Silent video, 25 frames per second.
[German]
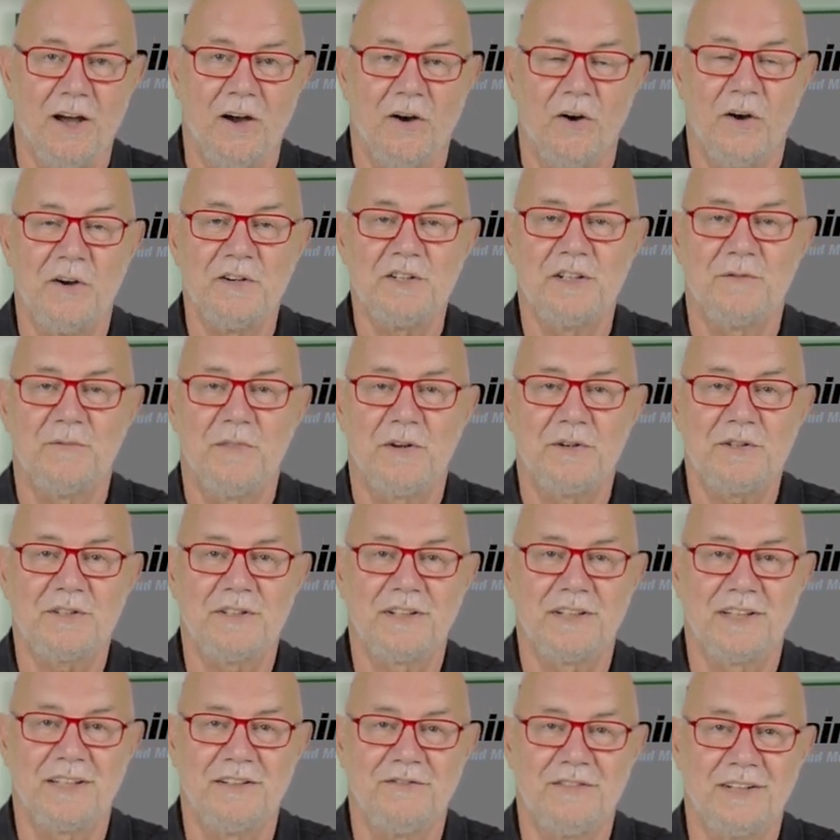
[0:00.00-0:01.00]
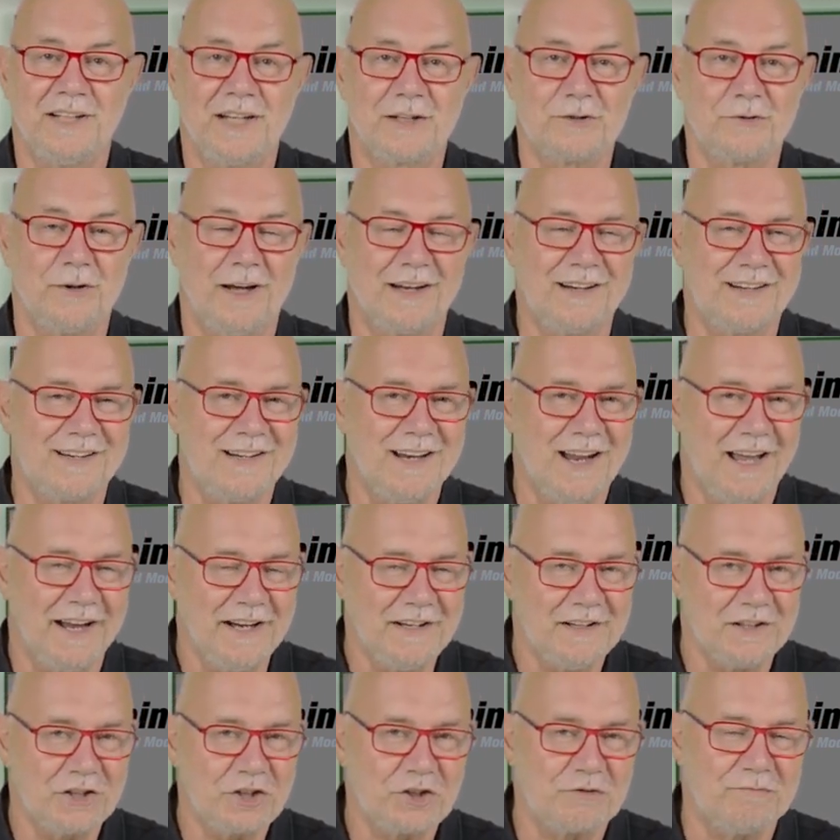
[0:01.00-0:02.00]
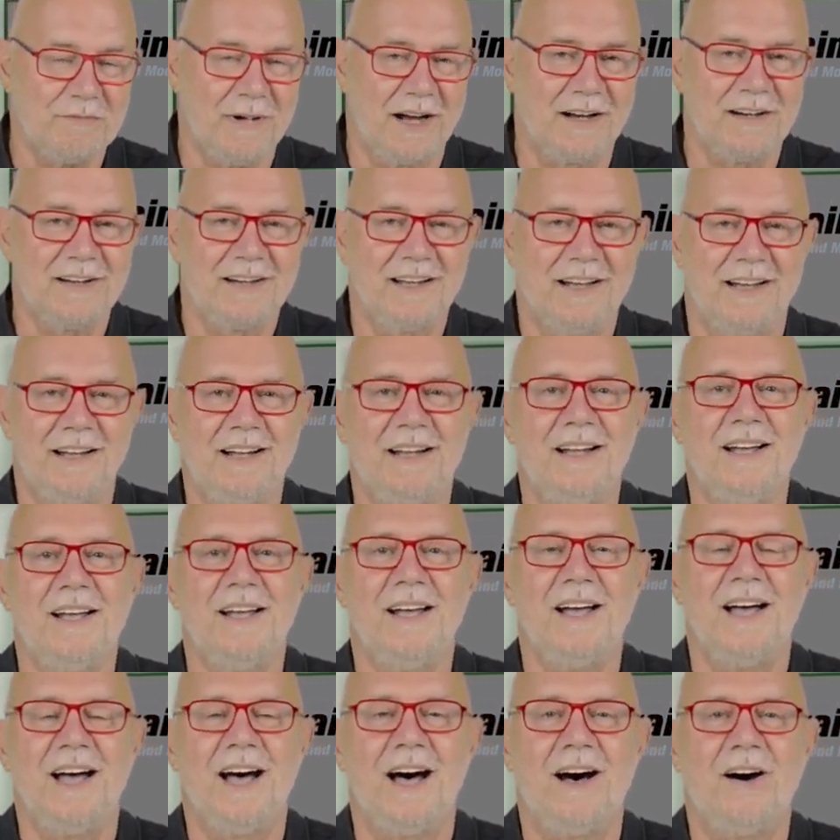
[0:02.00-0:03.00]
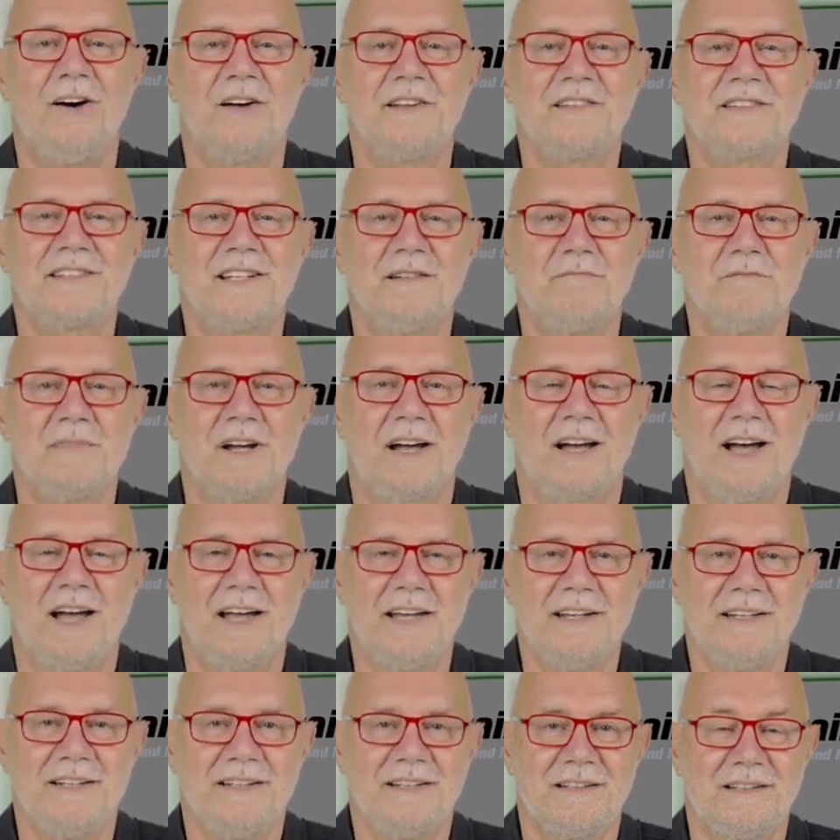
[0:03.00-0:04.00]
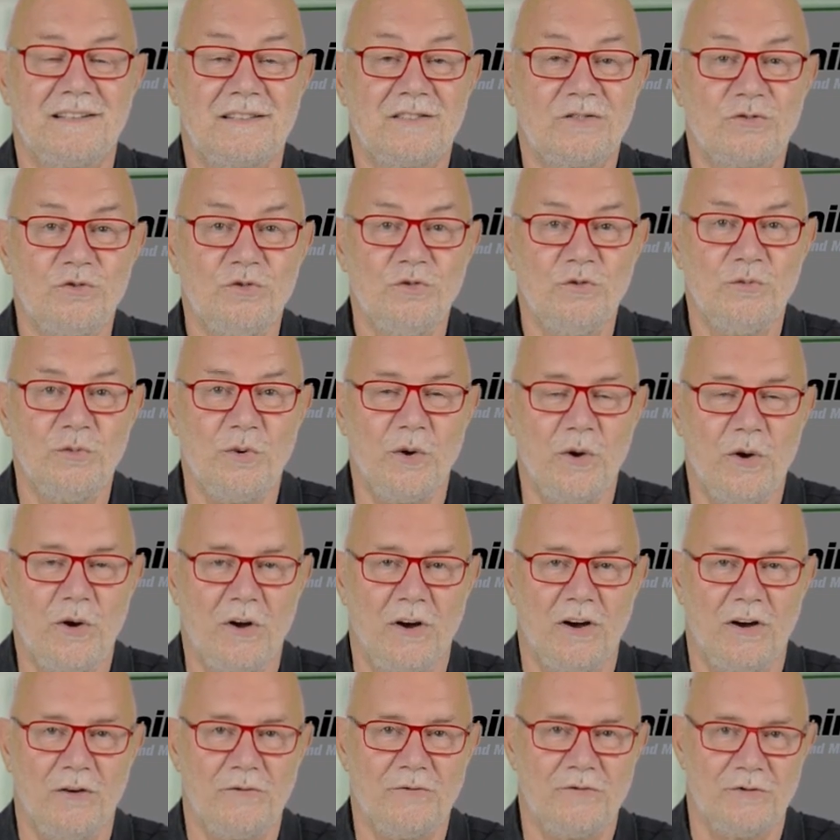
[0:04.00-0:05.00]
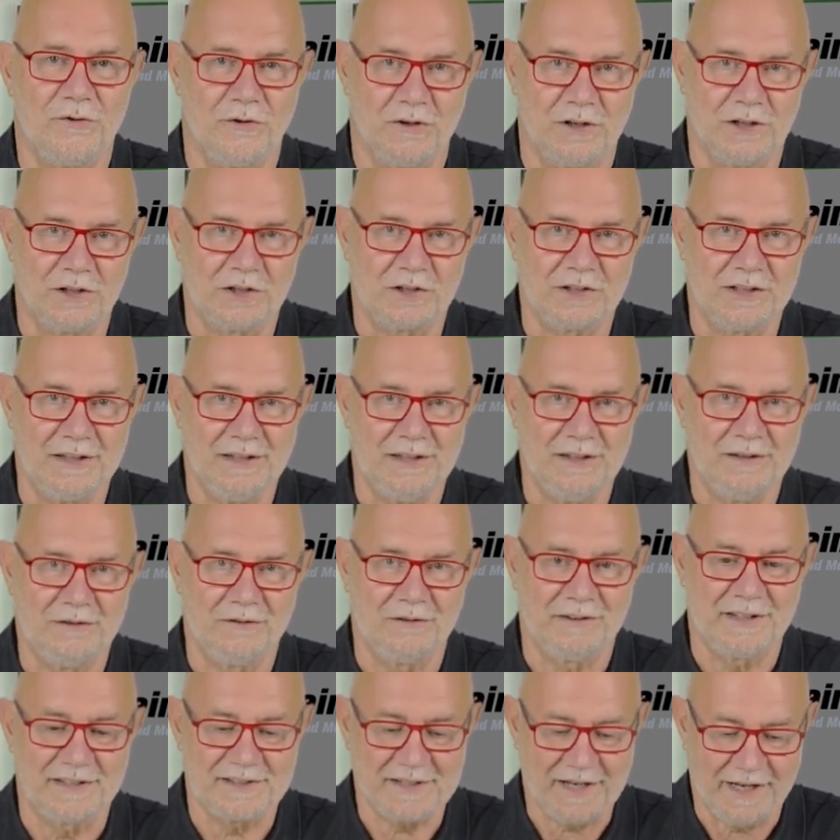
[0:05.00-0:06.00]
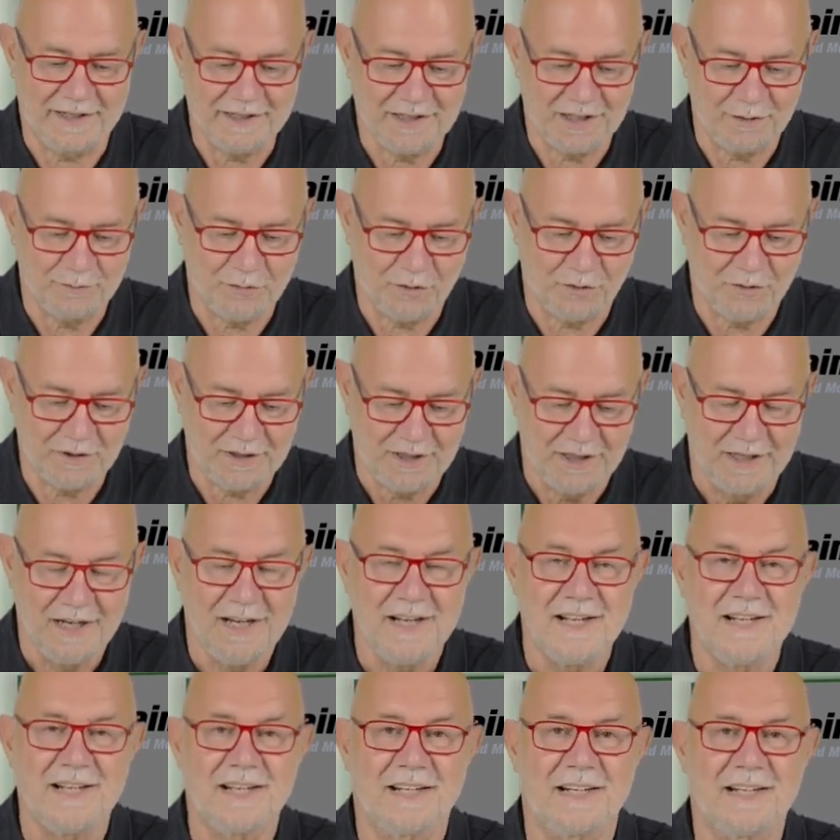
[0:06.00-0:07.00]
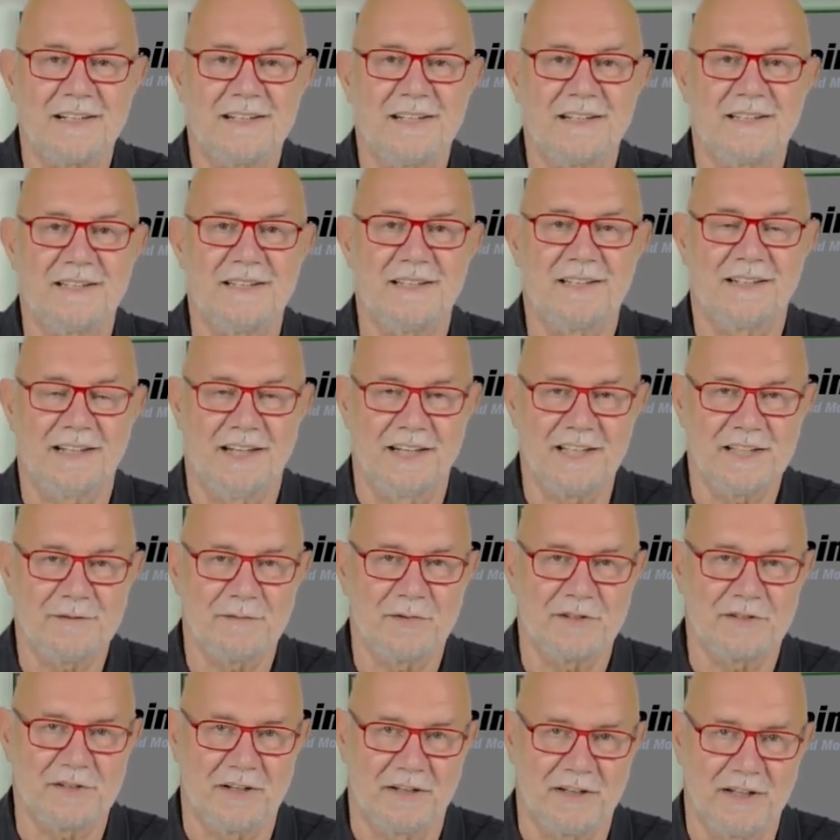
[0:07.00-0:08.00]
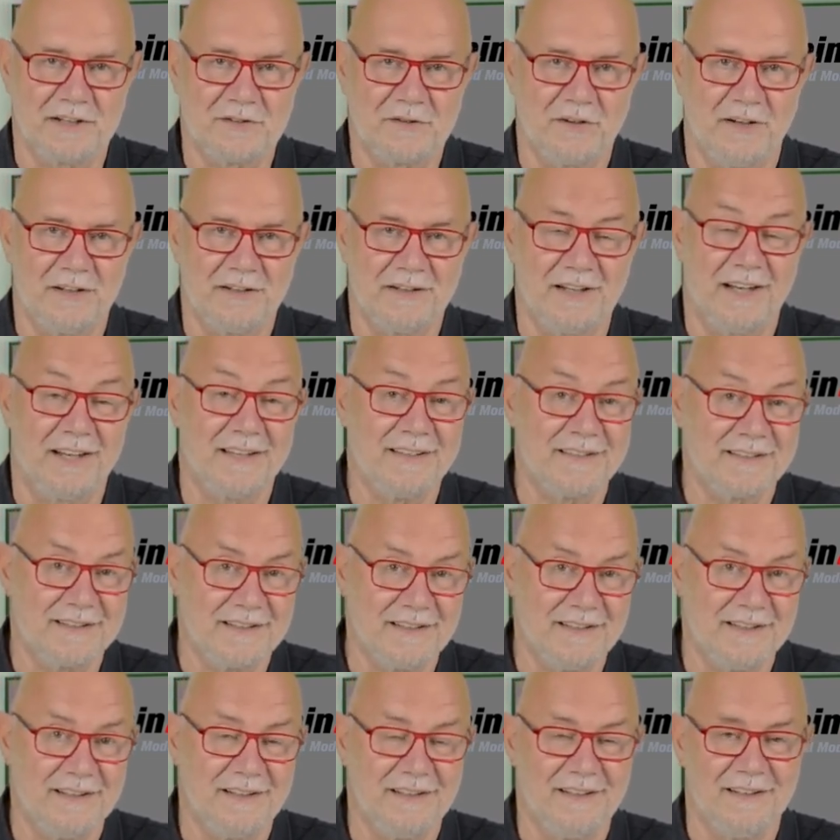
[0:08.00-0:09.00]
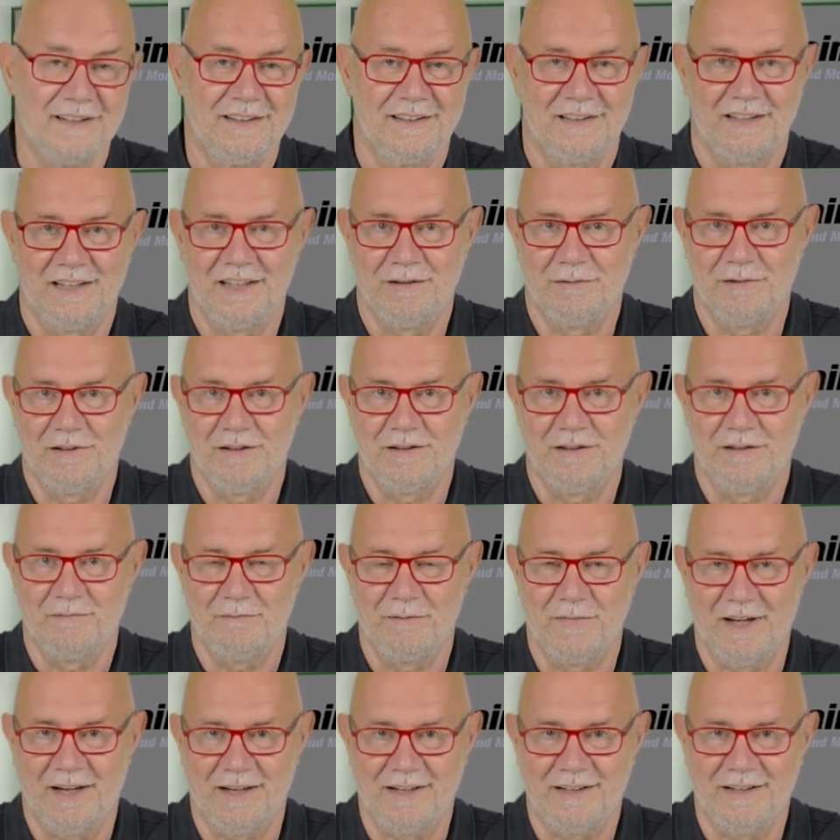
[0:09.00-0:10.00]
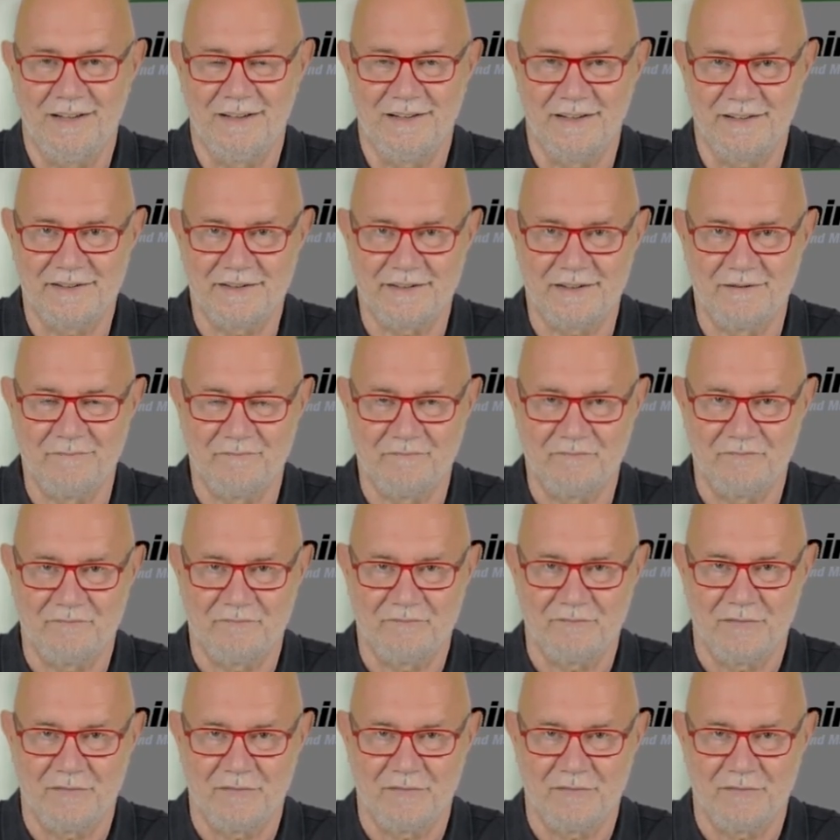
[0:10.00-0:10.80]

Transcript: Heute möchte ich Ihnen wieder so ein kleines Schmankerl aus dem Bereich Zubehör vorstellen. Und das Angebot richtet sich ganz besonders heute an Sie, liebe Märklinisten.